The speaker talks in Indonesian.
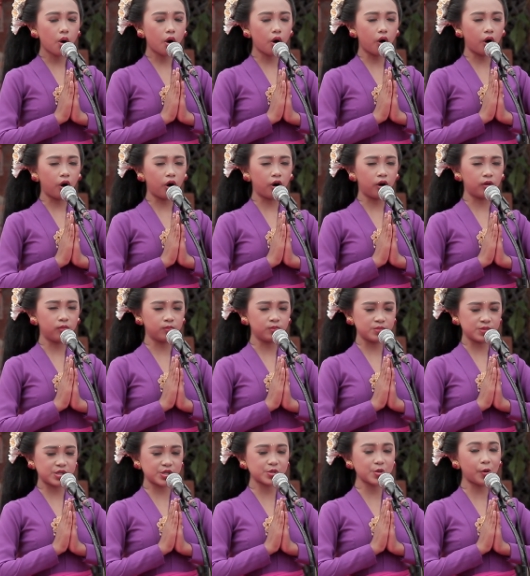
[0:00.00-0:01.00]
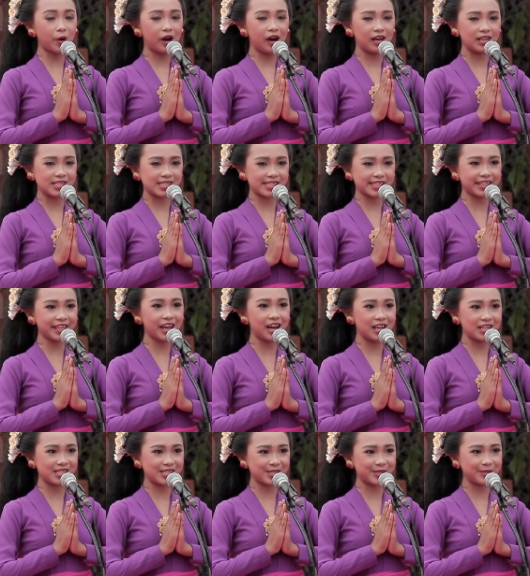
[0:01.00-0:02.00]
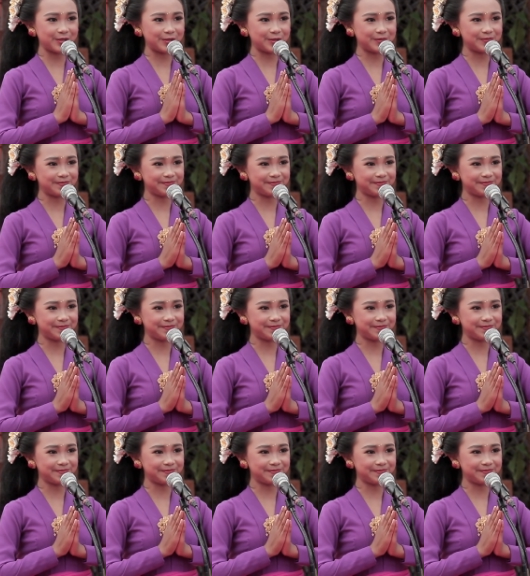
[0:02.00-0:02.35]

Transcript: Om Swastiastu